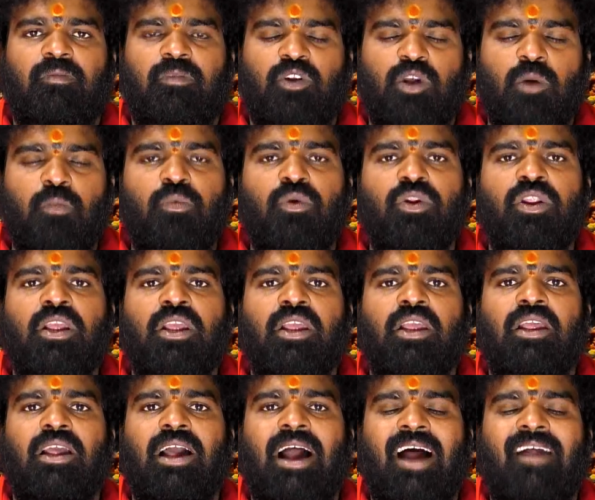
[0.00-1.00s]
డబ్బుని
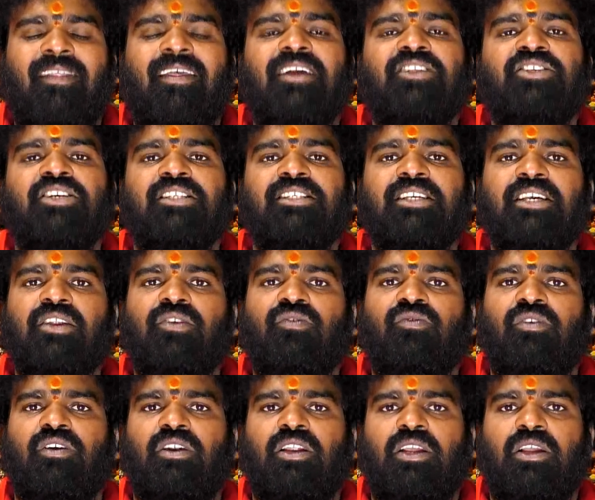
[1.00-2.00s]
ఆదా
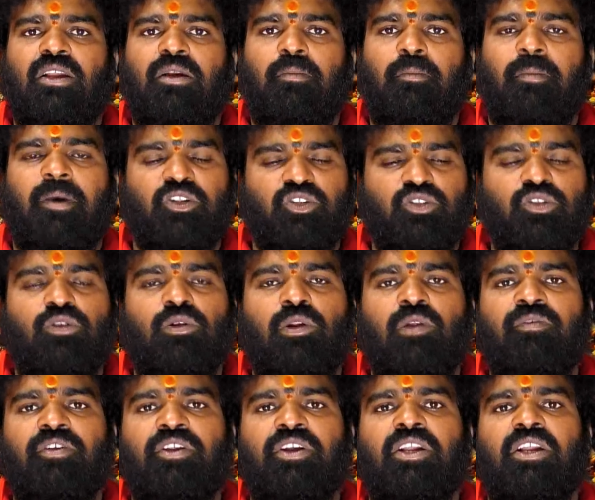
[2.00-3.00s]
చేసేటటువంటి
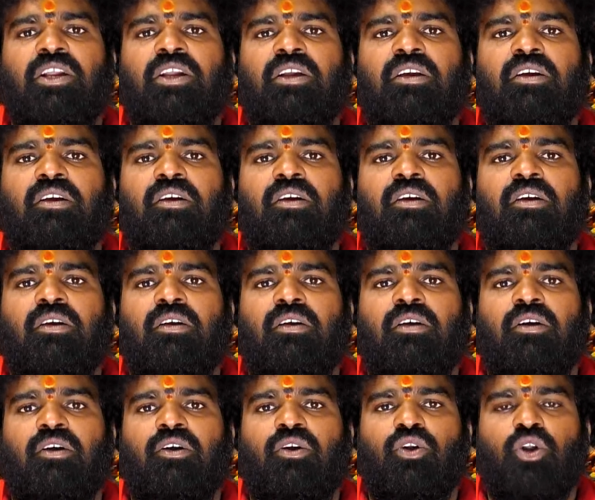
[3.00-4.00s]
పరిస్థితులు వీరికి
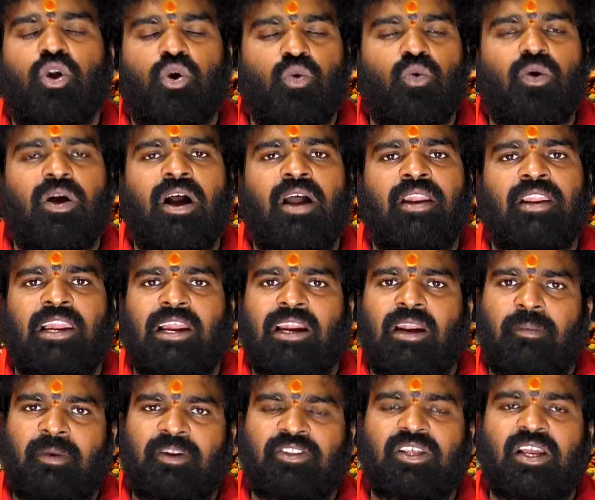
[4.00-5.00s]
ఎక్కువగా
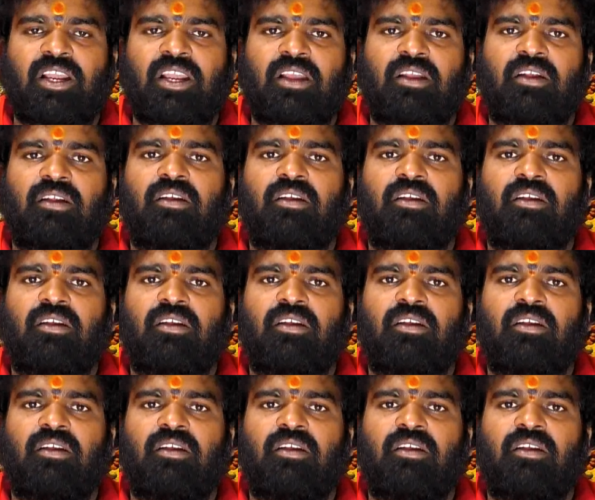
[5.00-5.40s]
నిలకడబడతాయి